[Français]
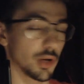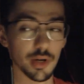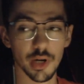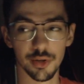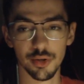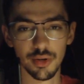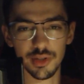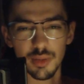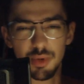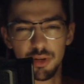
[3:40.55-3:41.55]
elle est là d'ailleurs, elle
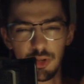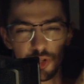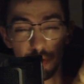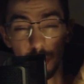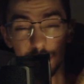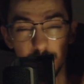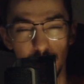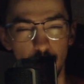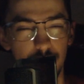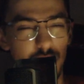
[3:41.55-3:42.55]
s'appelle s'appelait
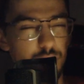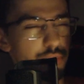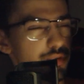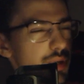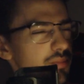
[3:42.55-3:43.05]
gros badapouf, tu vois.